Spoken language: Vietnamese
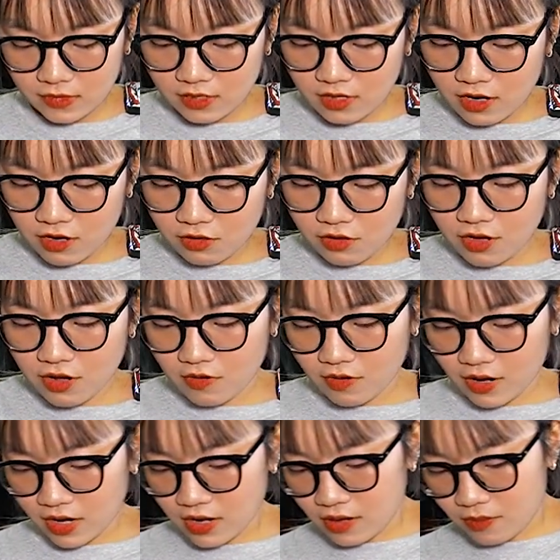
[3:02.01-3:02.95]
Chắc là thương hiệu
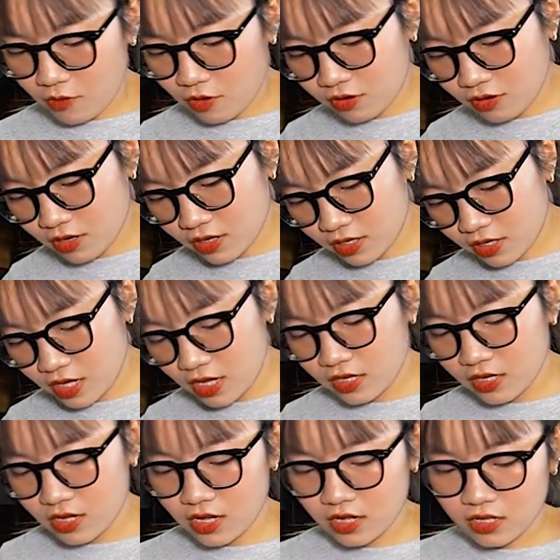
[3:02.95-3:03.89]
này là mọi người
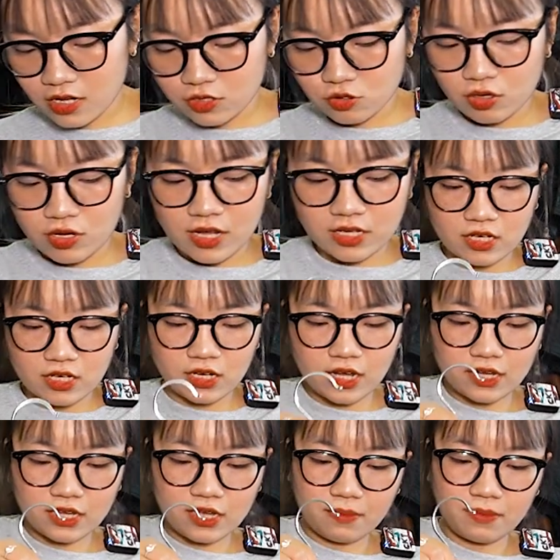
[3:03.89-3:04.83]
ít khi thấy xuất trên
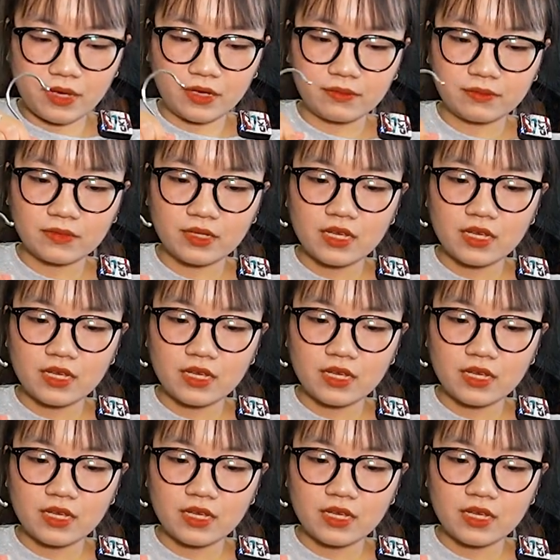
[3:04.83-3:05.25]
kênh nhà mình.